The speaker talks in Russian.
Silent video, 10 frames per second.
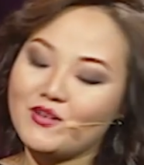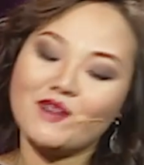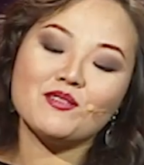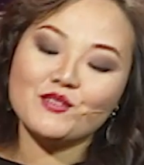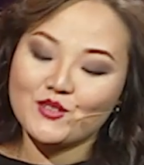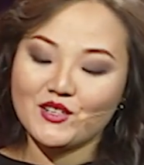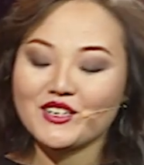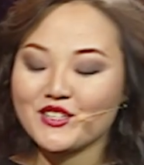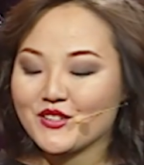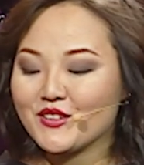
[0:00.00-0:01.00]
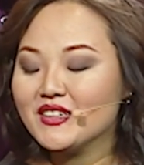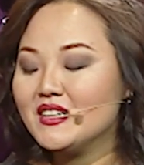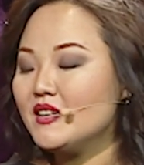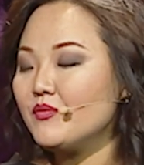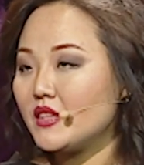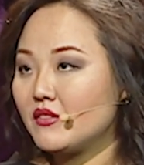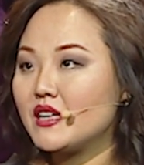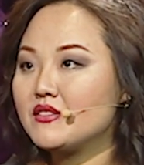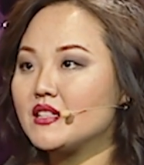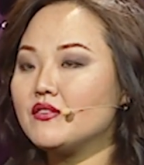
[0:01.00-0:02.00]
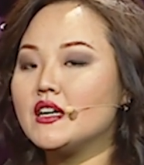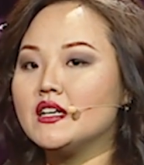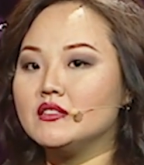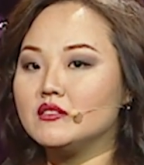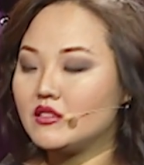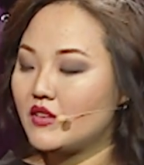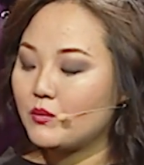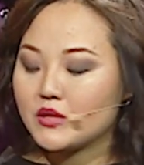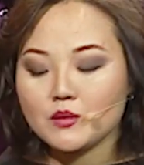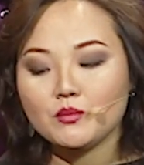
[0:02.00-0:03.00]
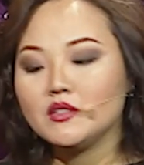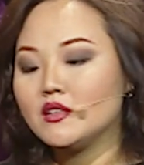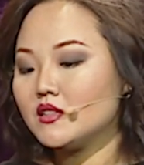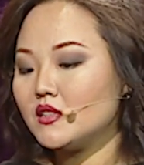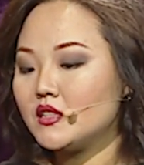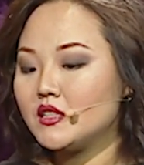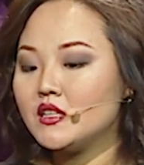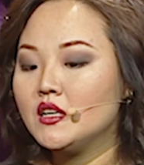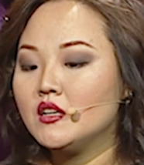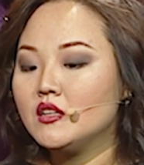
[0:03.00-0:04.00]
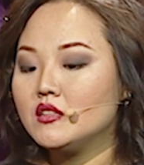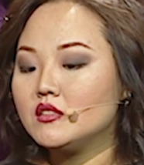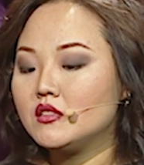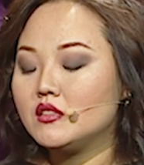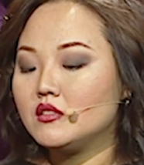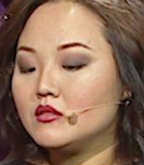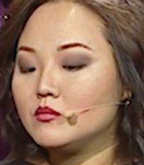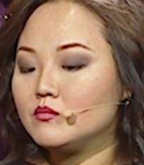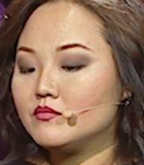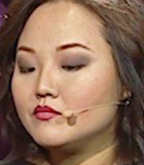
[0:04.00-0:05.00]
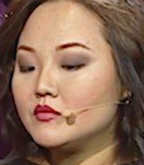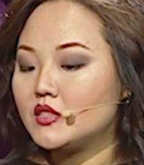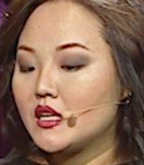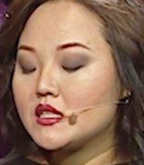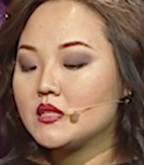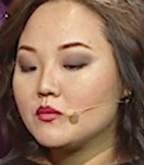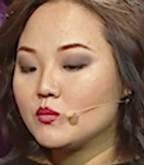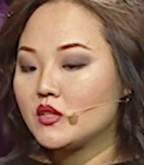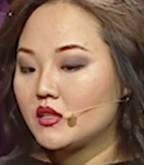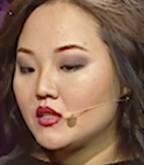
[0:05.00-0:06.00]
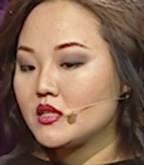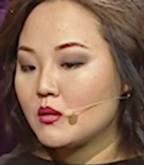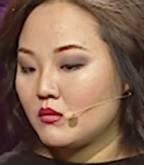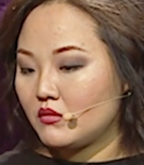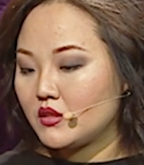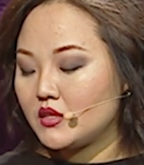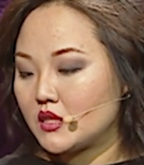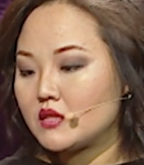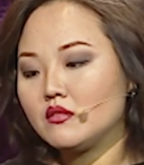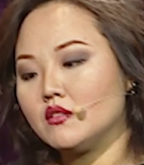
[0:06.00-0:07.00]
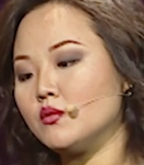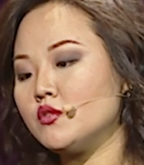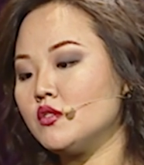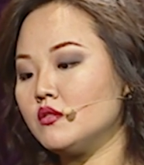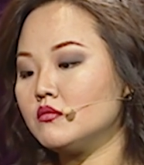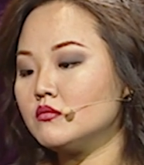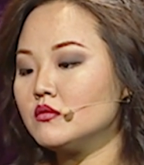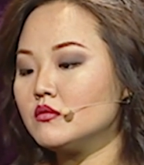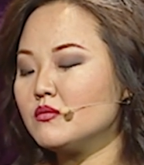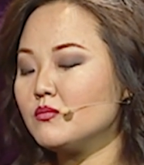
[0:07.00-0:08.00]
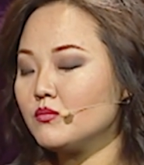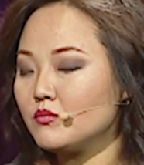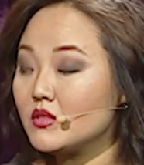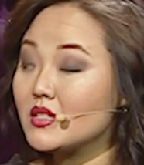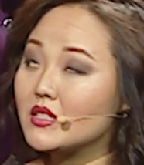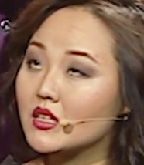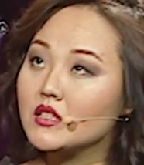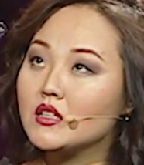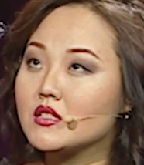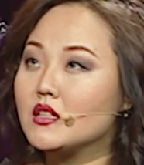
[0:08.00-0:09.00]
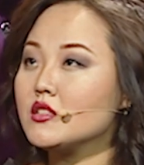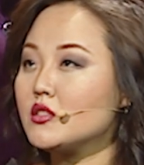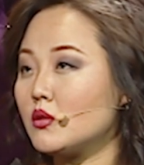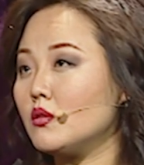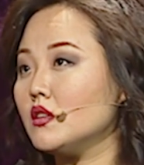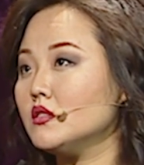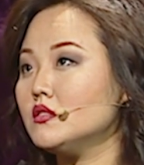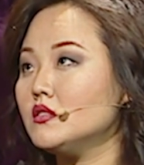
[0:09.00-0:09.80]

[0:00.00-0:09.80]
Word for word: мама, все хорошо, давай вставай, давай поспи, отдохни. И я с ним, наверное, с самого детства очень со стороны казалась строго